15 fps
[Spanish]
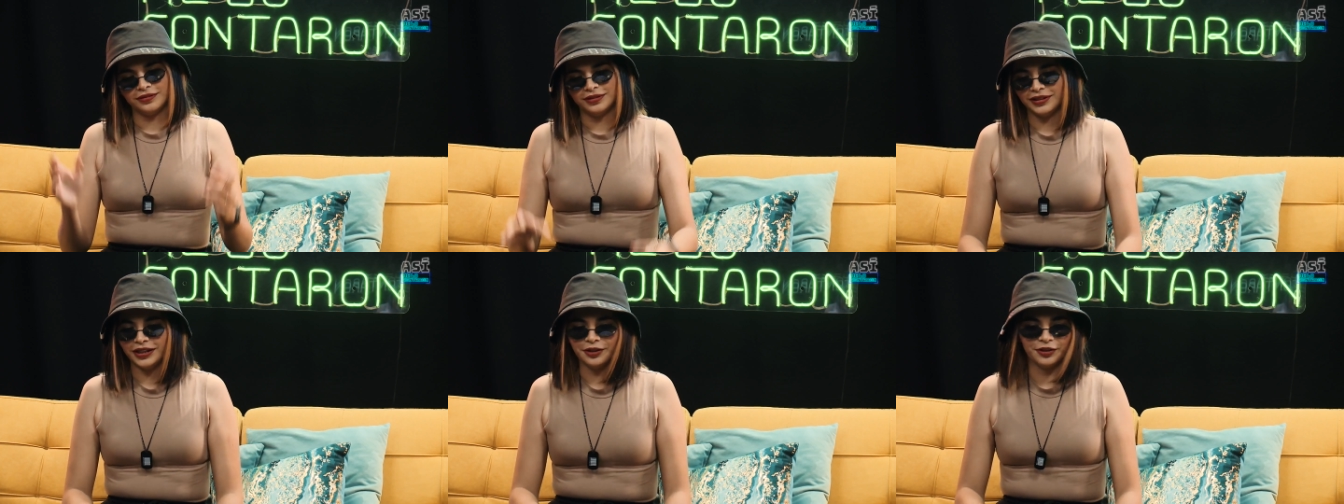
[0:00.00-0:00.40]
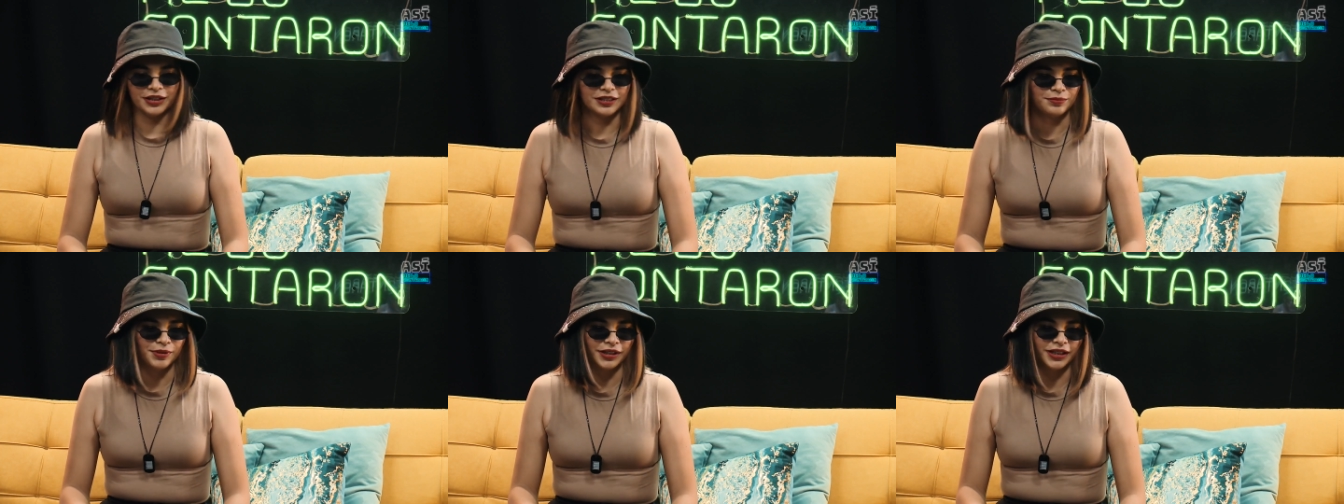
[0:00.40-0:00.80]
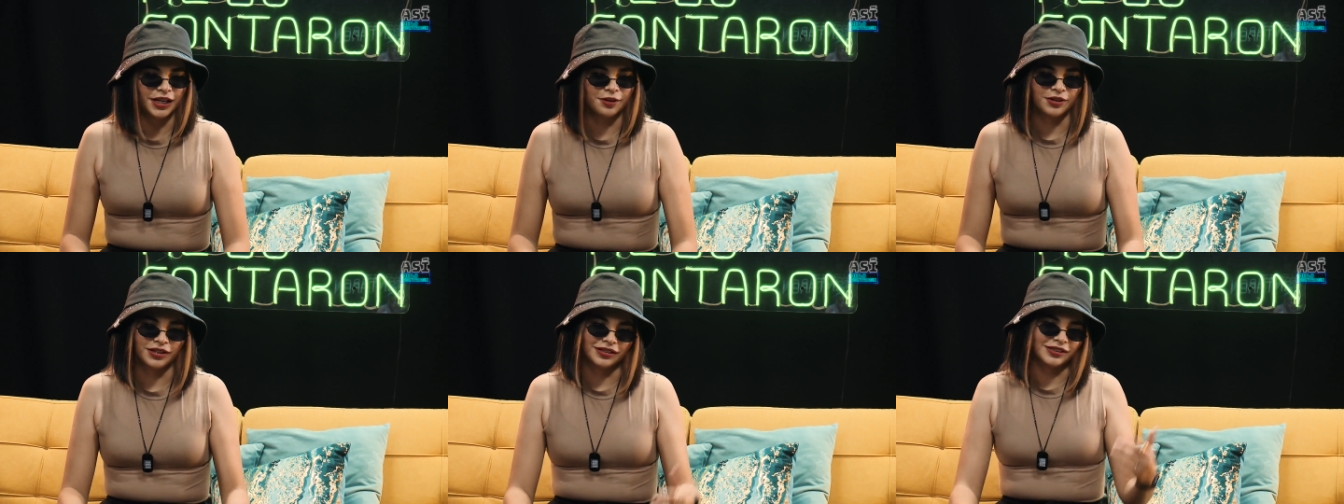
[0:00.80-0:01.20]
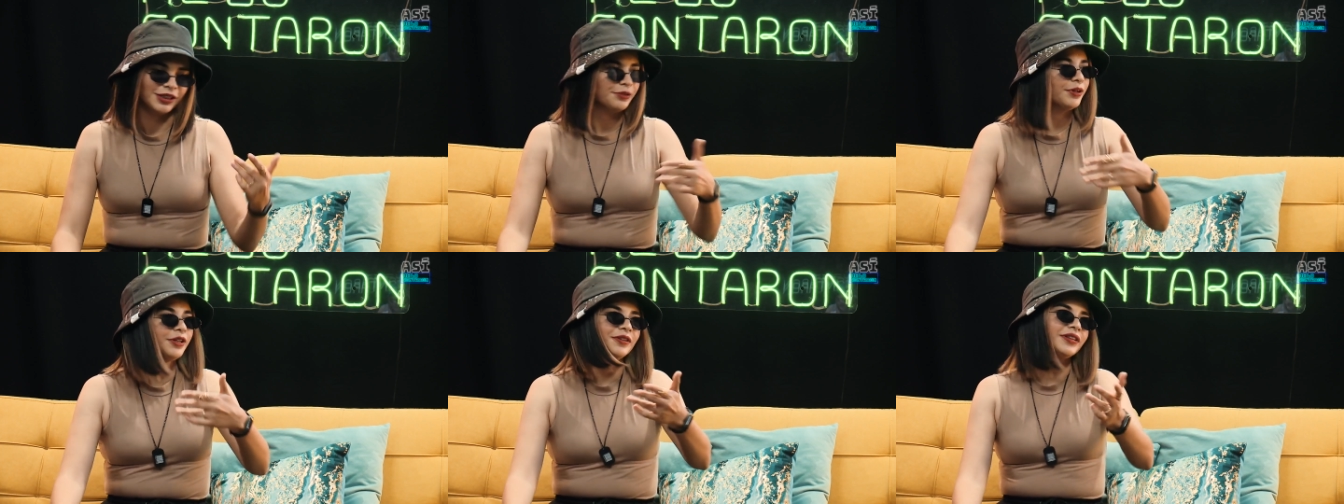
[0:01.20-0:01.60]
creo que es bien claro el
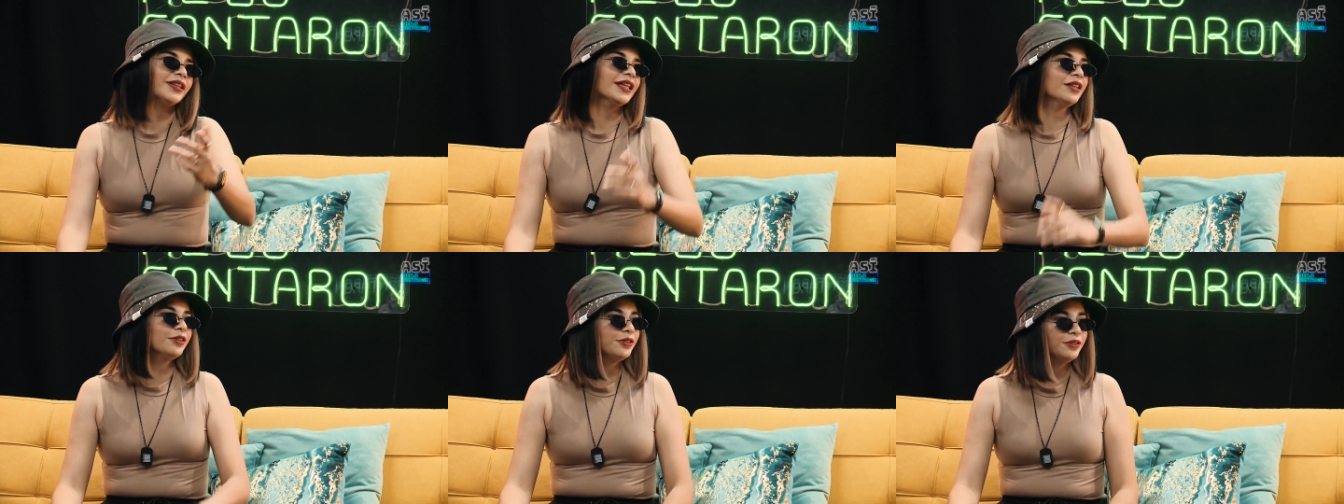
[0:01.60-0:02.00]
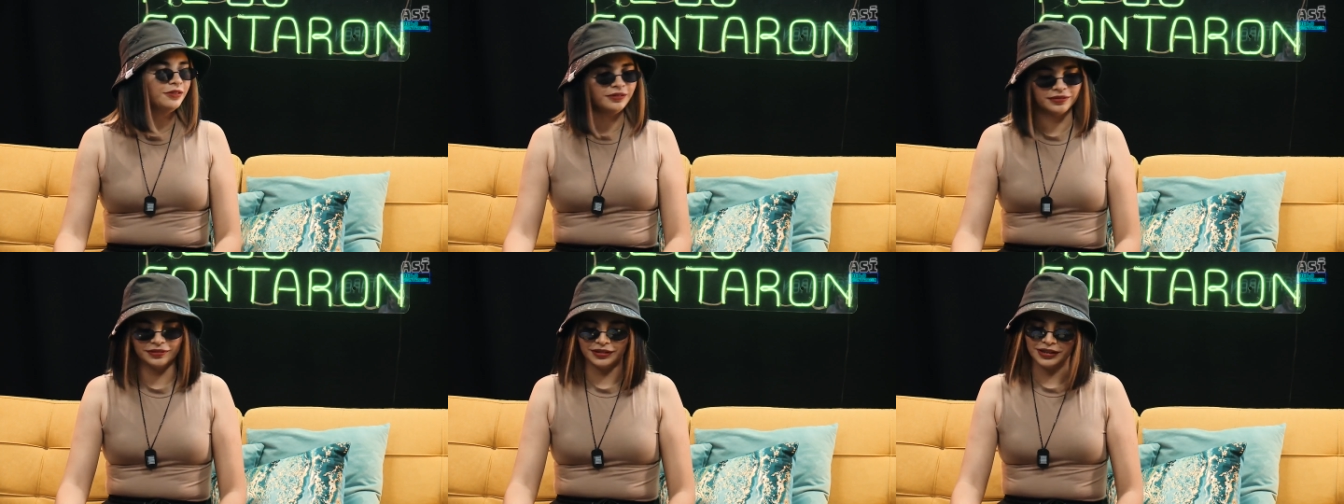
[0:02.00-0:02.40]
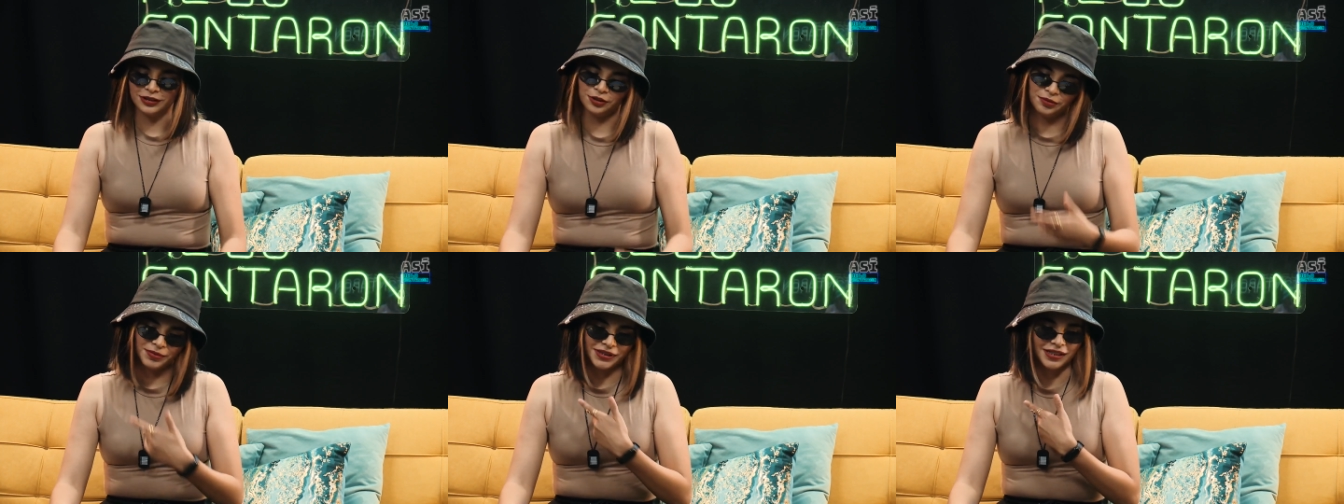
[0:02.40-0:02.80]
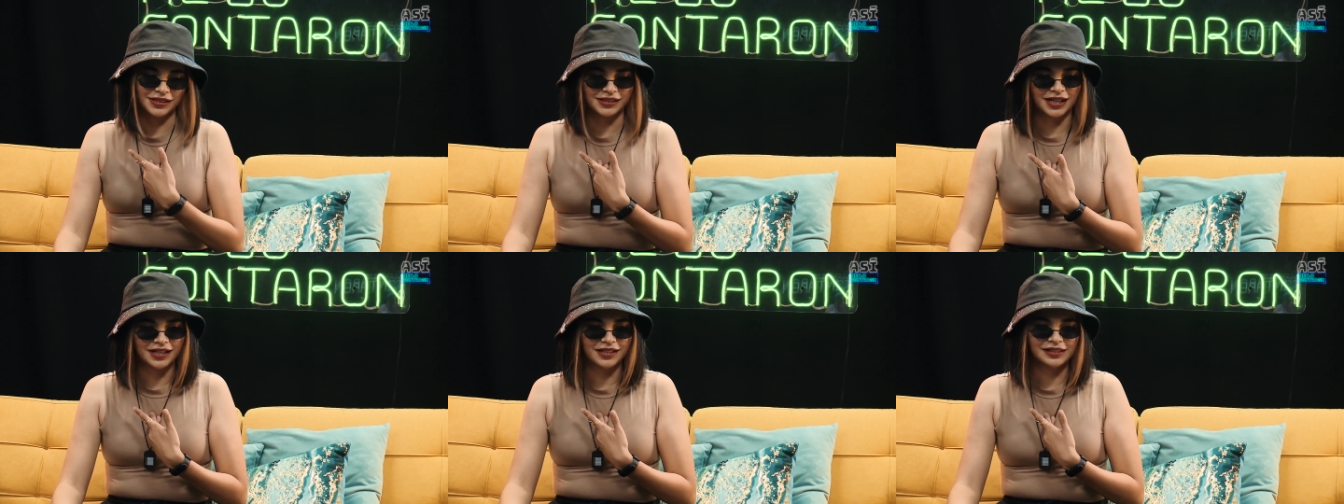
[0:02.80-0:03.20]
sigo y intento y son más las ganas.